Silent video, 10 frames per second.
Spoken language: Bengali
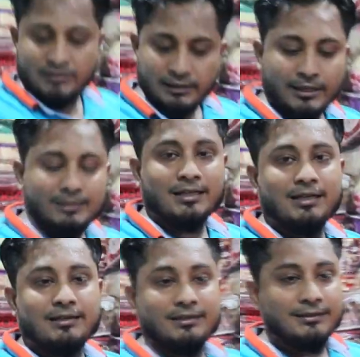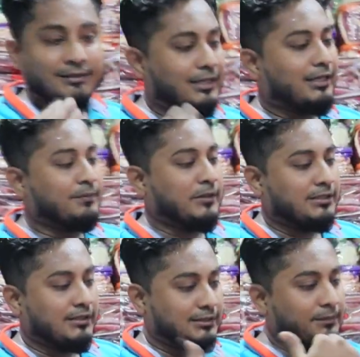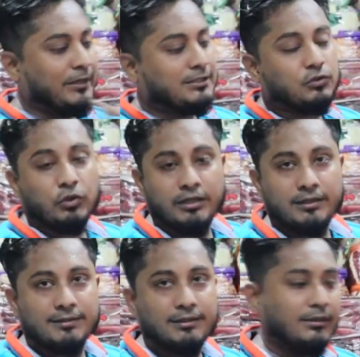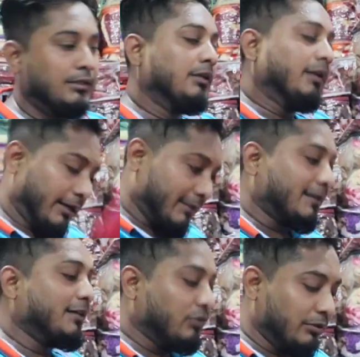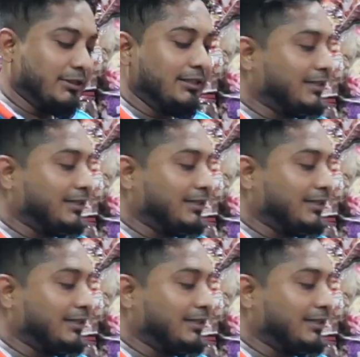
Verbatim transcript: তিন হাত চার হাত আছে চার হাত পাঁচ হাত আছে পাঁচ হাত ছয় হাত আছে সাইজ অনুযায়ী সাইজ হ্যাঁ, অনুযায়ী